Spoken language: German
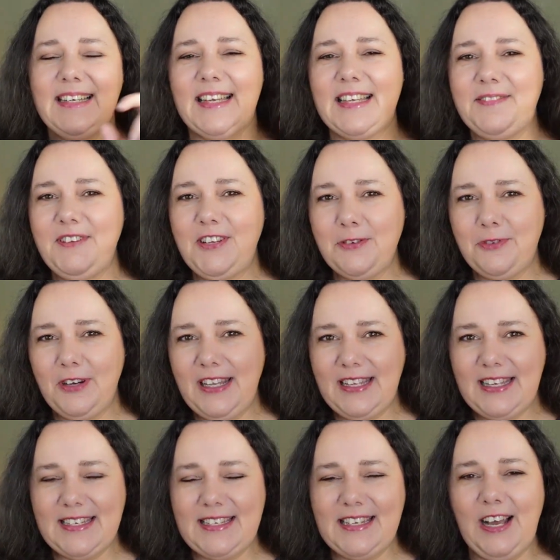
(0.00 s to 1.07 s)
Das Video
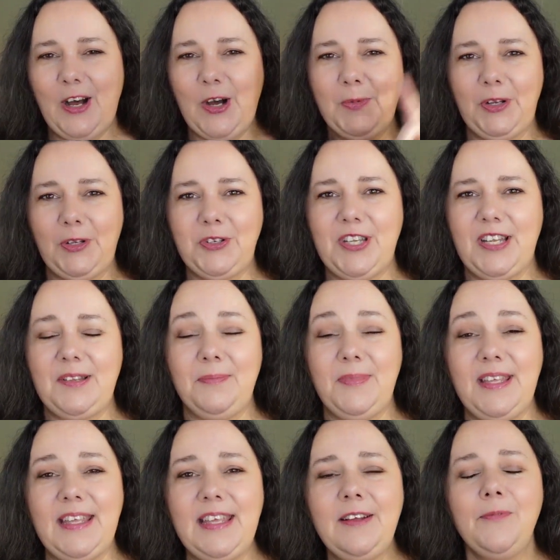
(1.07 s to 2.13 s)
verlinke ich dir auch mal unter dem
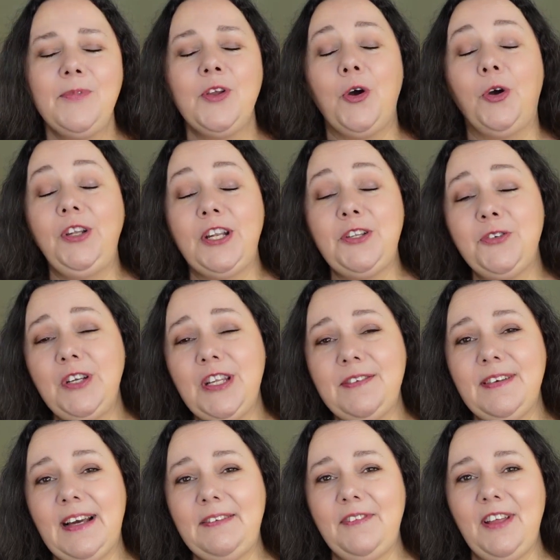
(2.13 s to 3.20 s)
i. Und
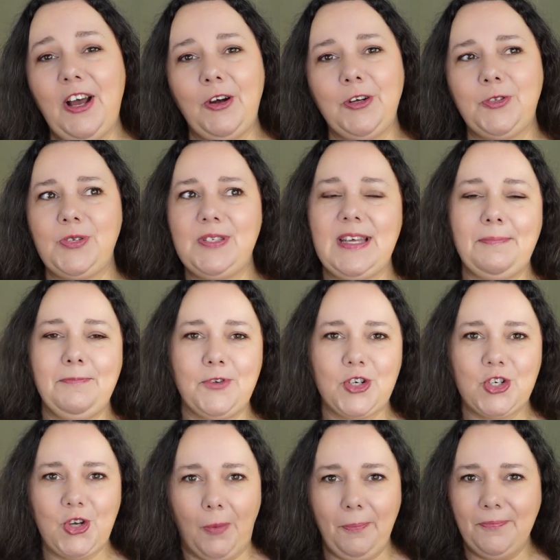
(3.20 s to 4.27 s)
natürlich waren wir auch zusammen
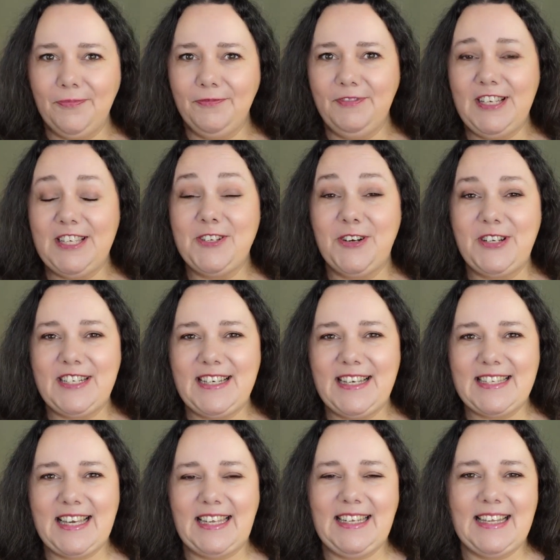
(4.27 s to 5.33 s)
shoppen. Wie sollte
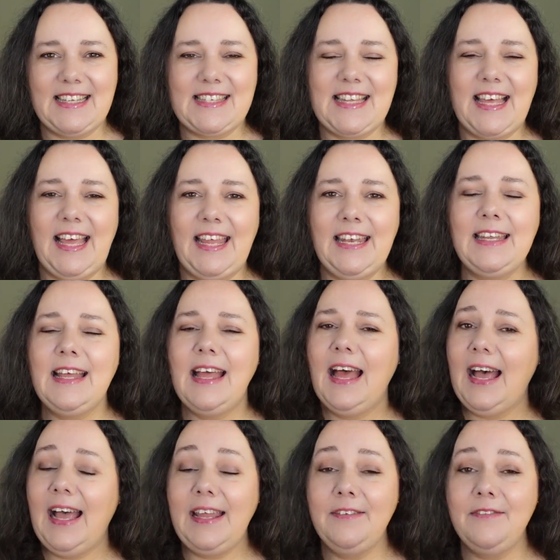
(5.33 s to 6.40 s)
es anders sein?
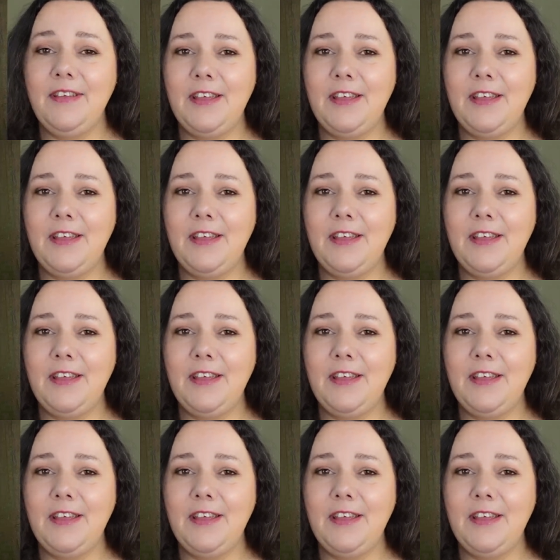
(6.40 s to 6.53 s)
Ein